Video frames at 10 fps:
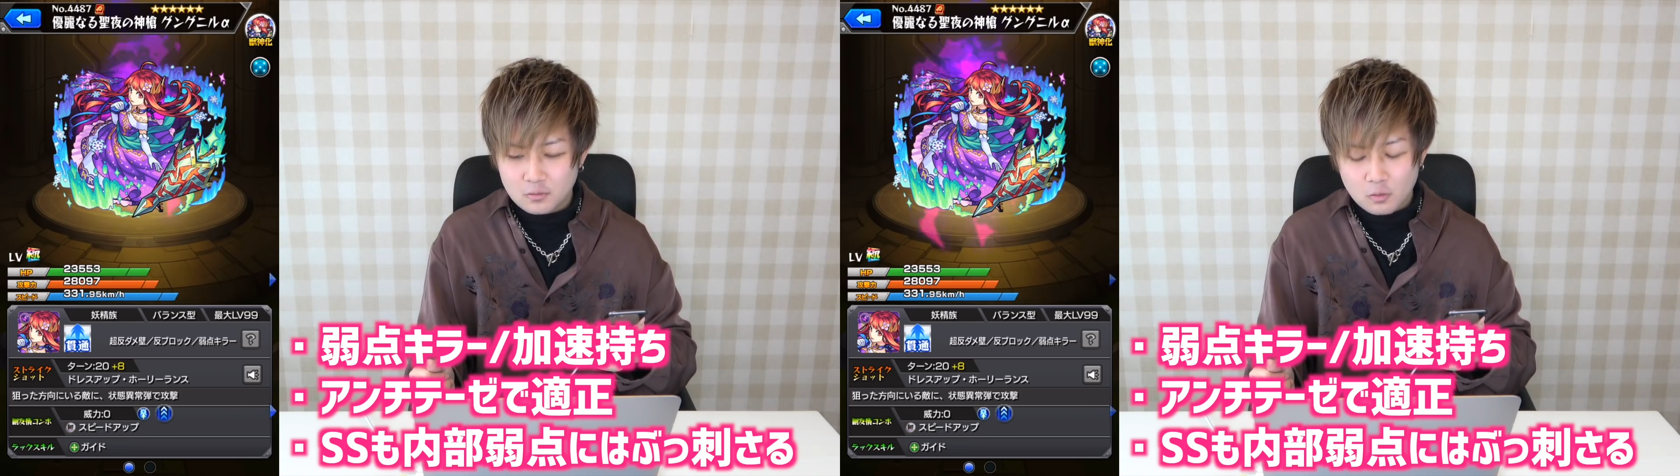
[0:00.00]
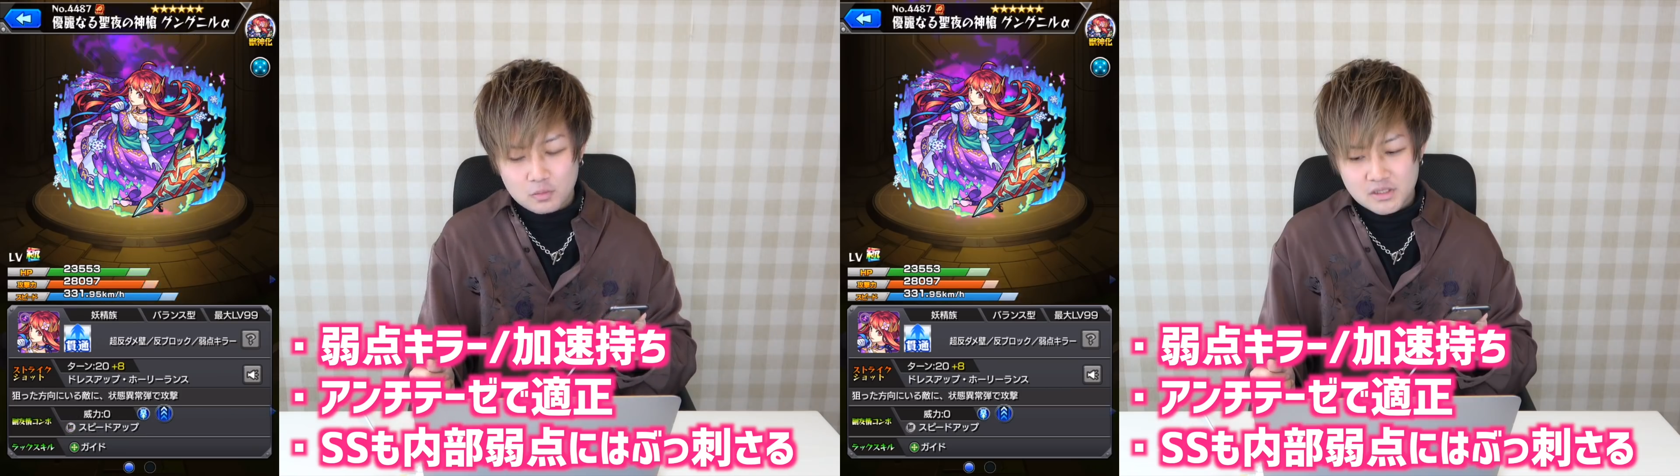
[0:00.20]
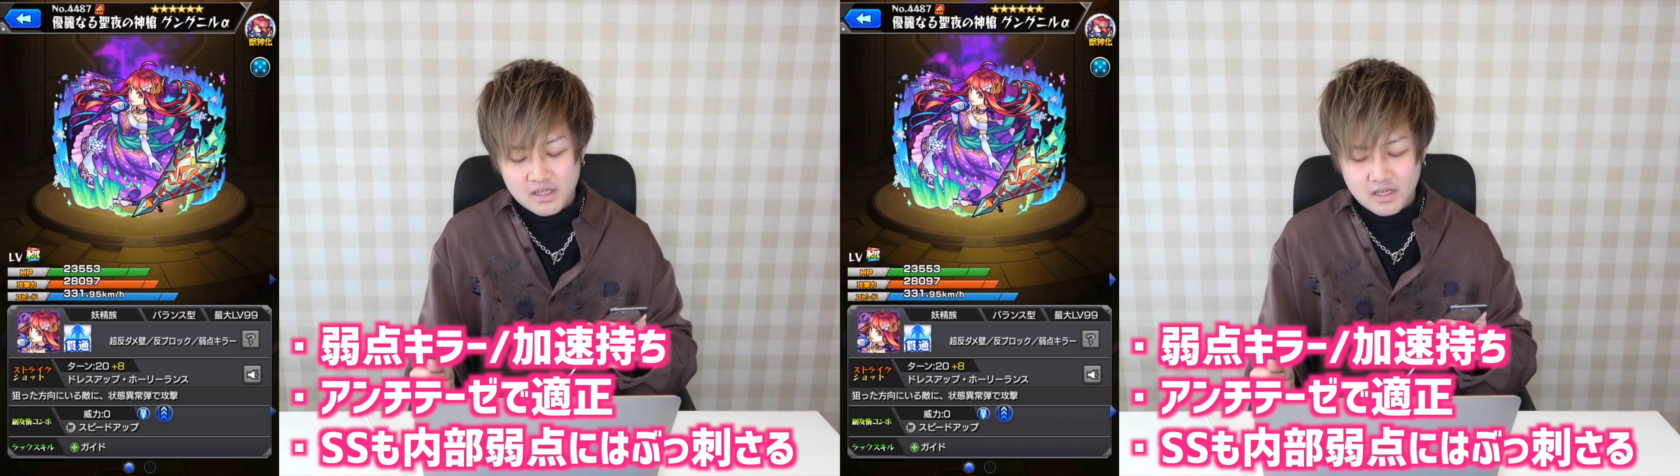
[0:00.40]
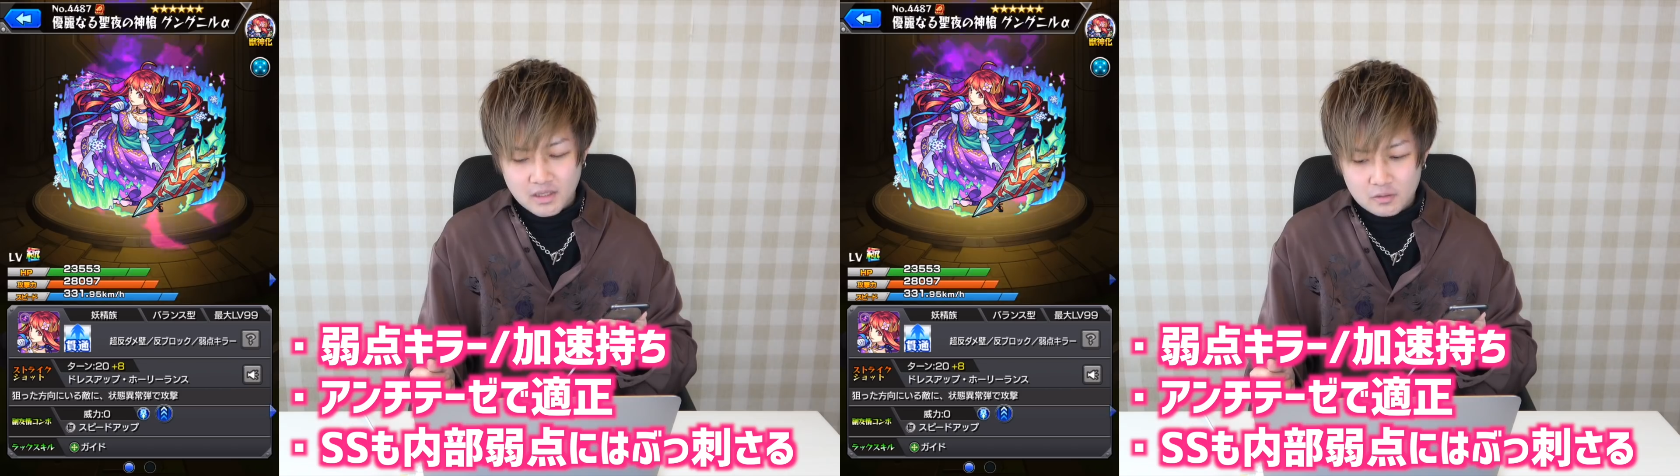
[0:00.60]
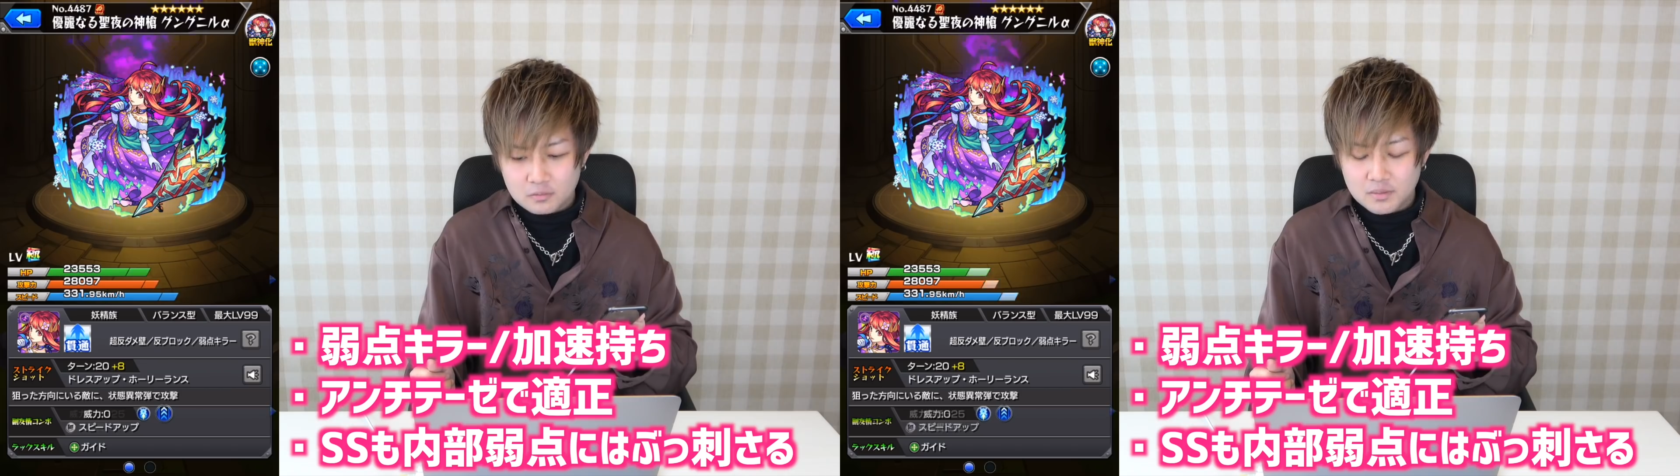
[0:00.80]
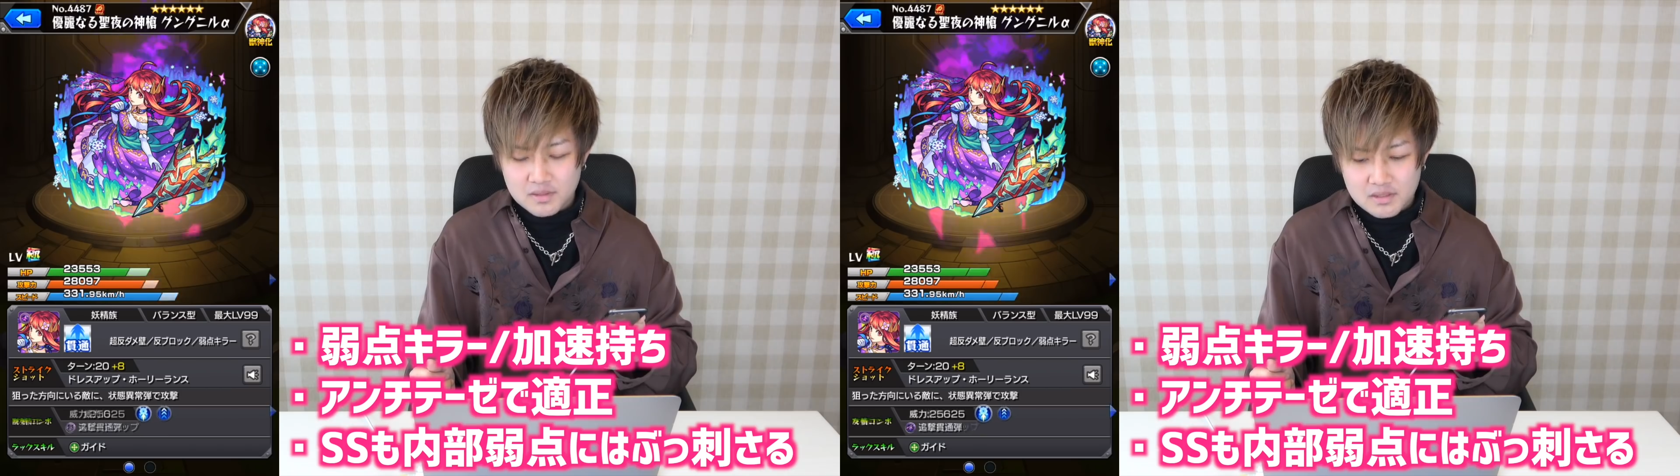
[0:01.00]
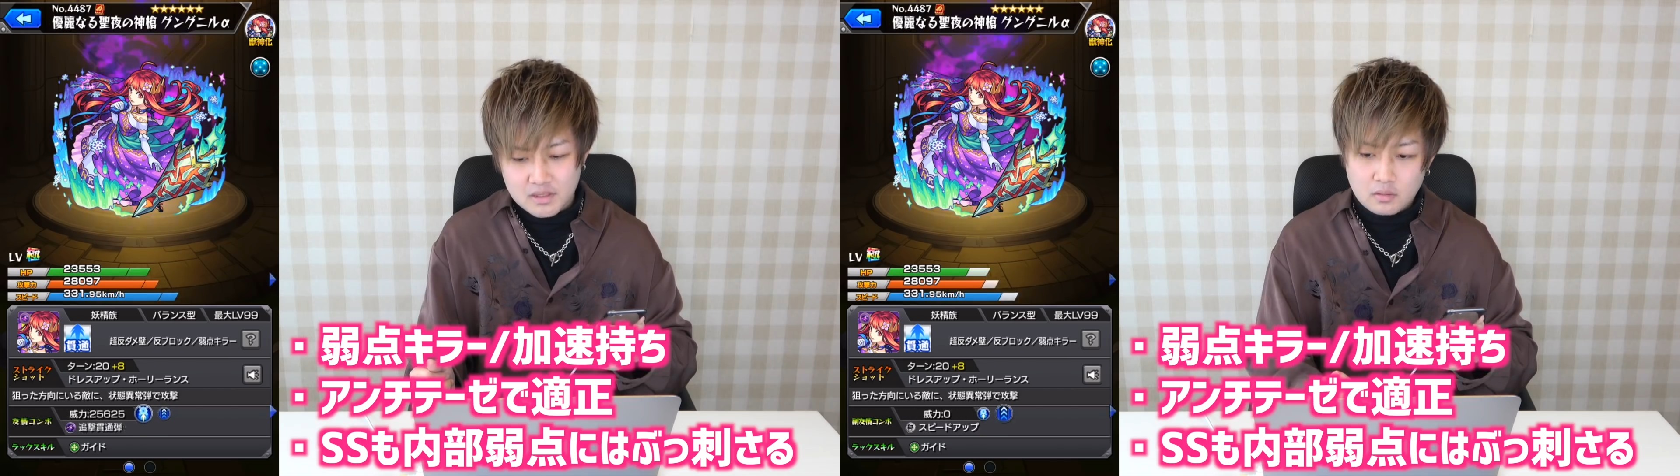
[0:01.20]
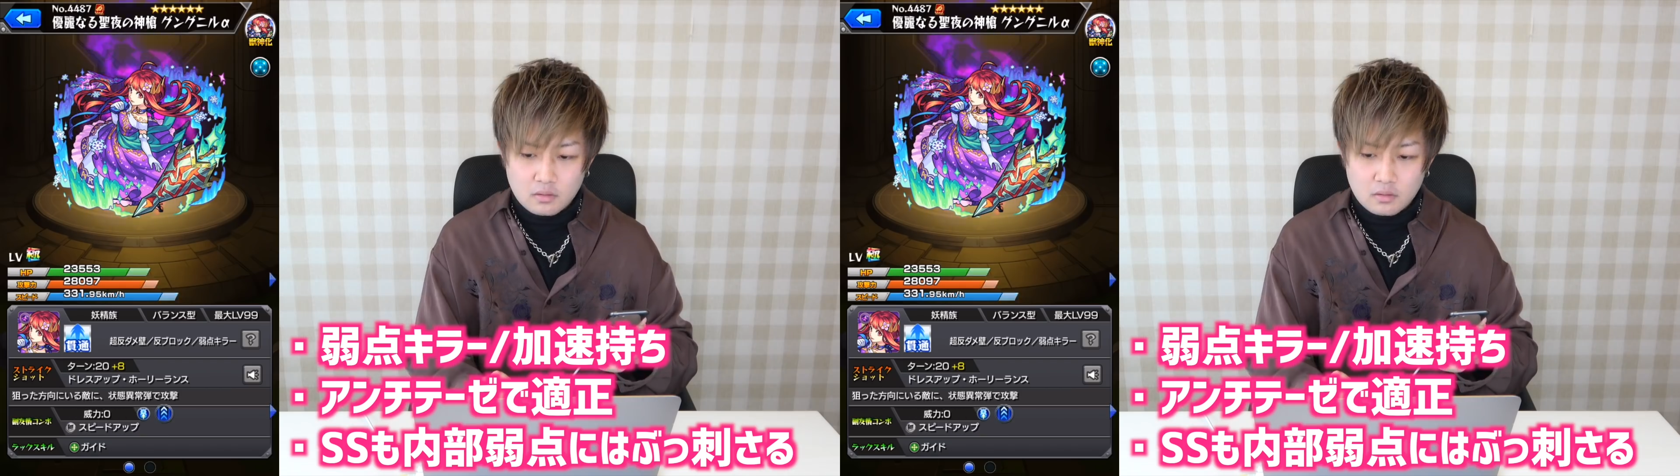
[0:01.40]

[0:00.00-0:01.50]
の応募次第かなと思います